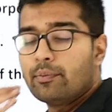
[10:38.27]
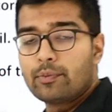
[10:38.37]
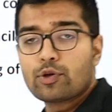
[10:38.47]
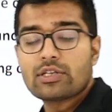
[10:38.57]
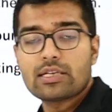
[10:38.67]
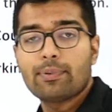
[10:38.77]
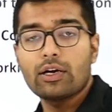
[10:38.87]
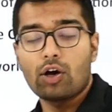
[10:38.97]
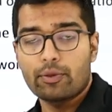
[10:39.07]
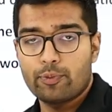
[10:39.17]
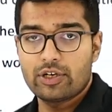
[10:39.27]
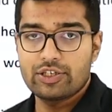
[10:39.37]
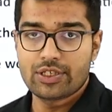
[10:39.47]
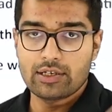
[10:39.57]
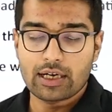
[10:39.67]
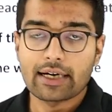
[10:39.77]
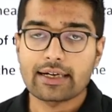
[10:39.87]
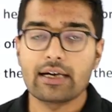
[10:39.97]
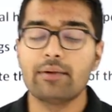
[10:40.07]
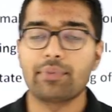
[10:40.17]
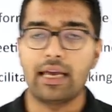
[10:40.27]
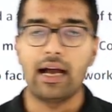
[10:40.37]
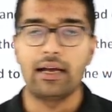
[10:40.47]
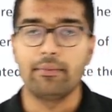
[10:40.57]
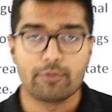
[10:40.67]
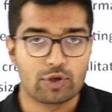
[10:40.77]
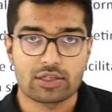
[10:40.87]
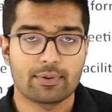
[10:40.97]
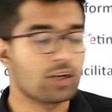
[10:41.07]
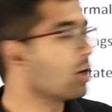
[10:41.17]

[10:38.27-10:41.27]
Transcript: म्यूनिसिपल कॉरपोरेशन का टर्म क्या है म्यूनिसिपल